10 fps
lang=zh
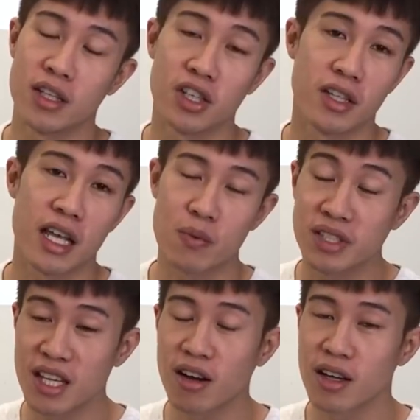很简单，因
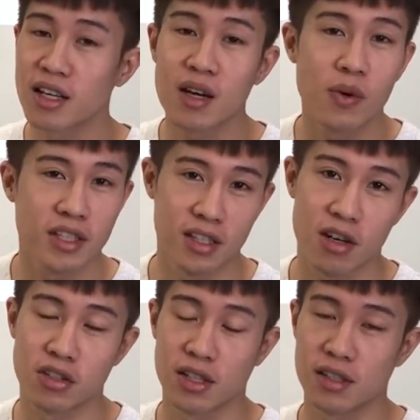为今天要跟各位介
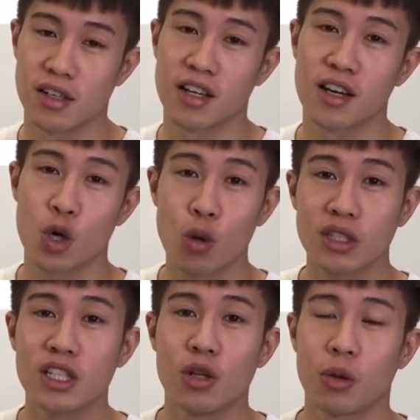绍的鞋子呢，跟
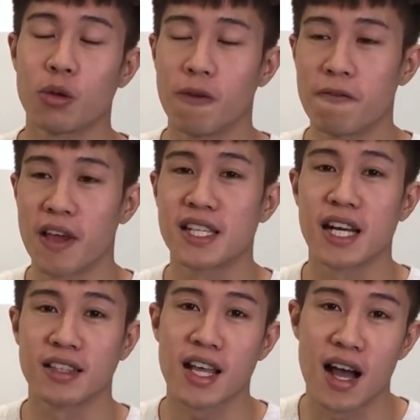空气流动有非
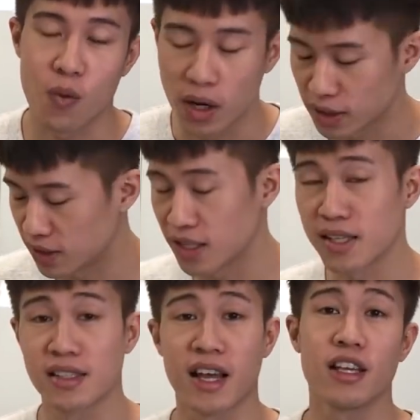常大的关系。那
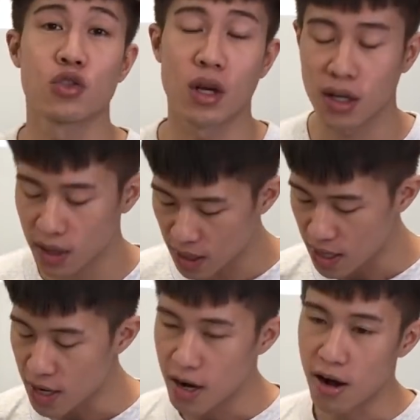它是哪一双
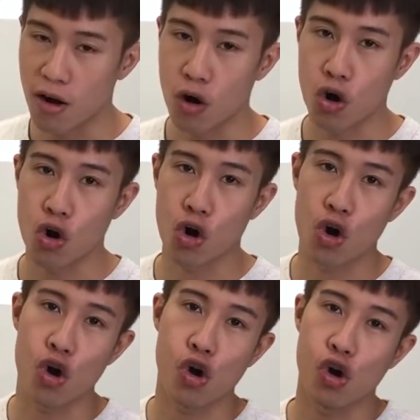
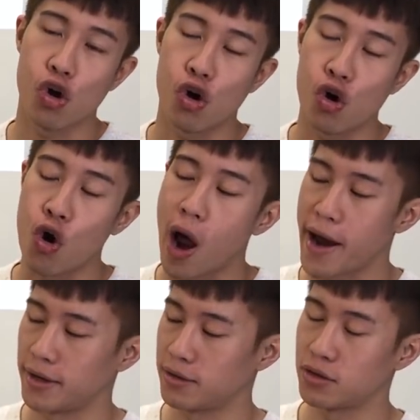
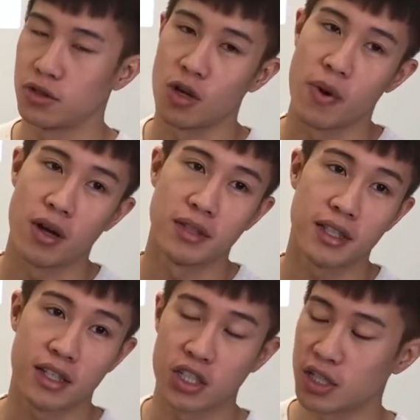呢？Right，有没有？
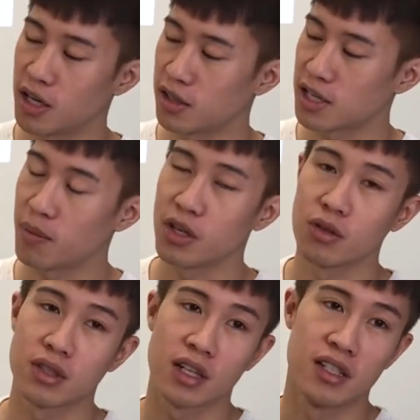这个鞋盒上面
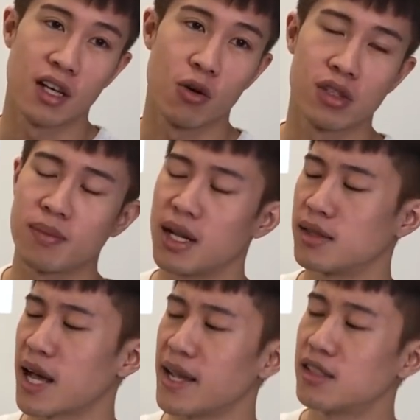用这个很像厚纸
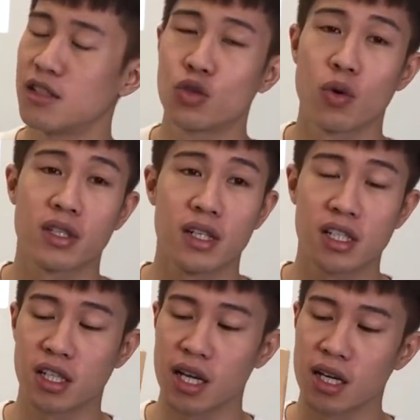板材质做成的
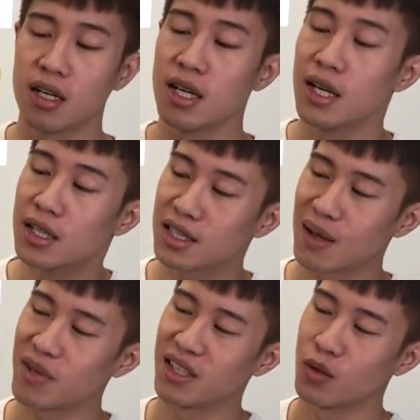鞋盒，
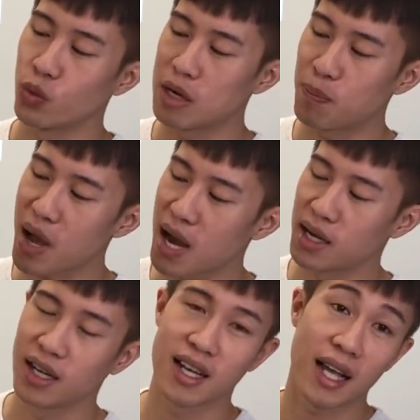上面写的
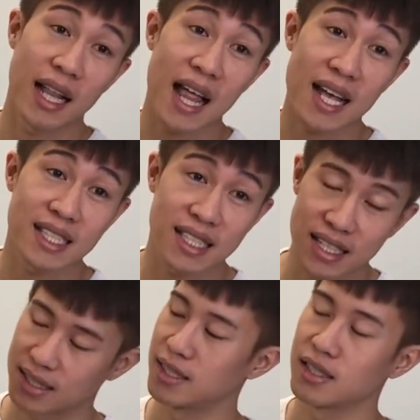Reebok 跟
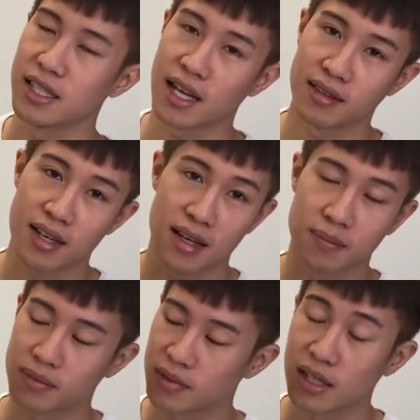Classic 字样。那
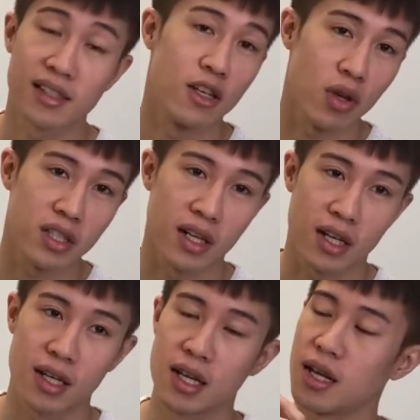它是哪一双鞋
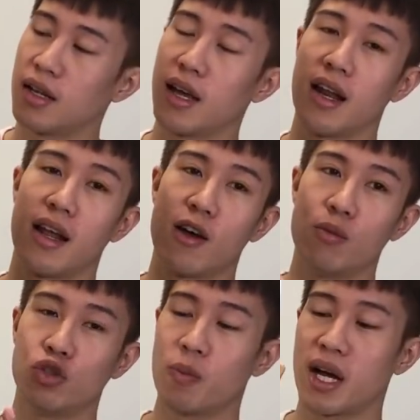呢？来来来，我
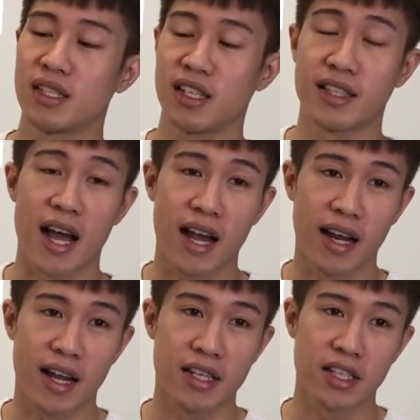们就把它直接打
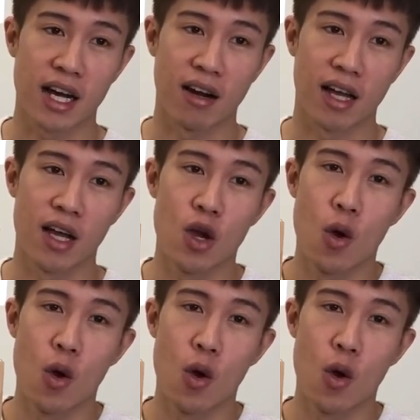开看一下好了。